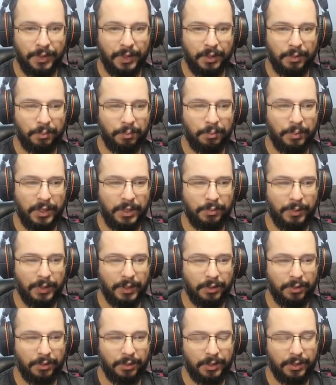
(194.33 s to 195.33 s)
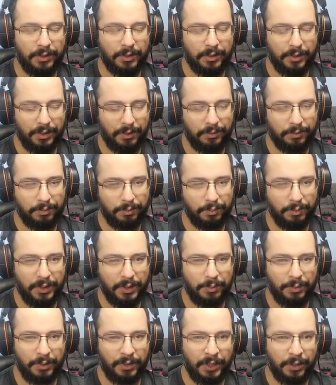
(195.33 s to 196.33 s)
Bispo E2, então
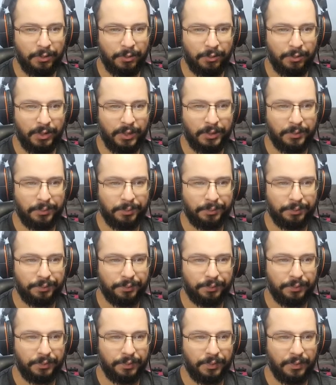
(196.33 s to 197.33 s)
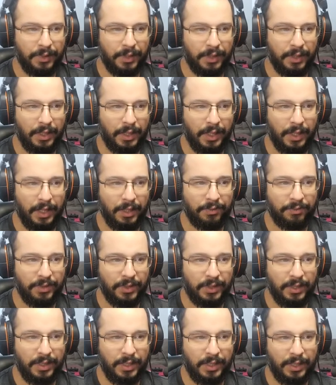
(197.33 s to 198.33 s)
bispo recua
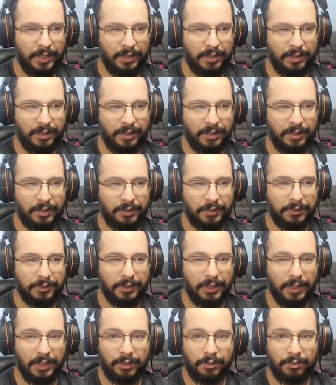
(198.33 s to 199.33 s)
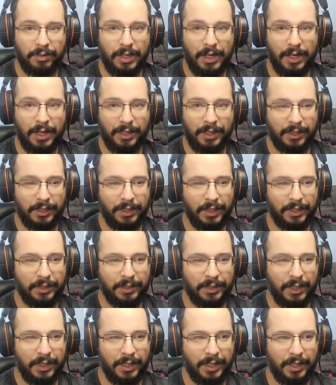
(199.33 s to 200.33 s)
F6, e aqui o Darga né,
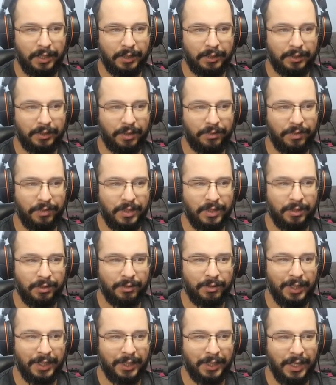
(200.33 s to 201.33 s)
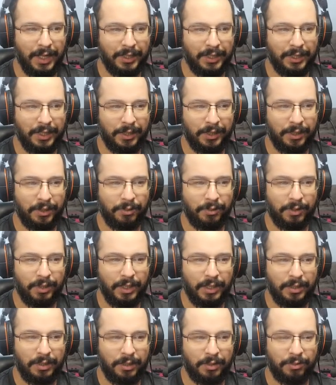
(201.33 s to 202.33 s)
já está fazendo um ataque aqui contra
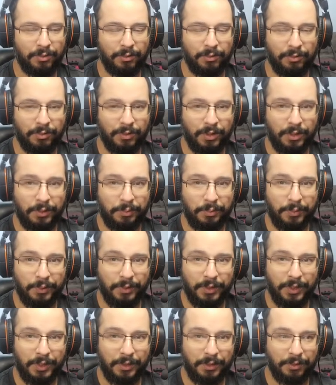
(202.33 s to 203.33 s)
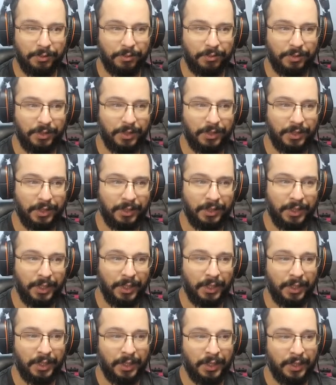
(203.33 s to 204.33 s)
essa estrutura de peões aqui do ficha,
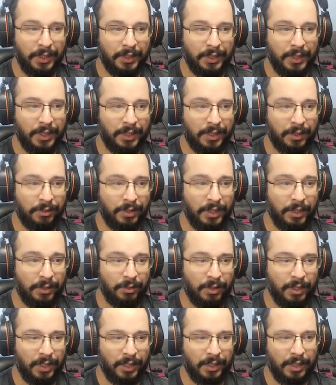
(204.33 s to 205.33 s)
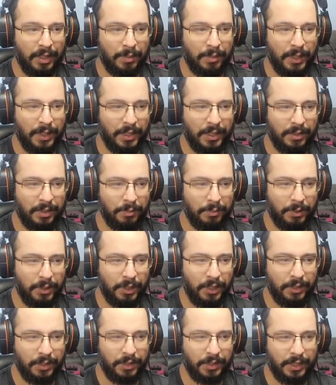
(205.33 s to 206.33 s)
tentando detonar ainda mais, né,
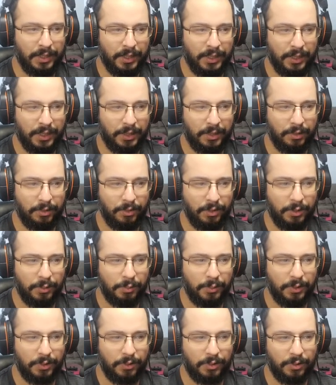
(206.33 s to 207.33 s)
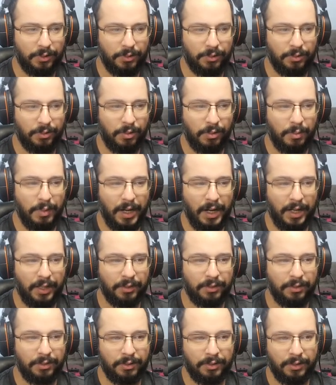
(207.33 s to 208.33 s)
porque a gente já tem aqui dois peões
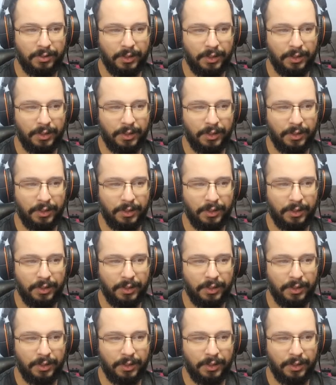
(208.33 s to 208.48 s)
dobrados.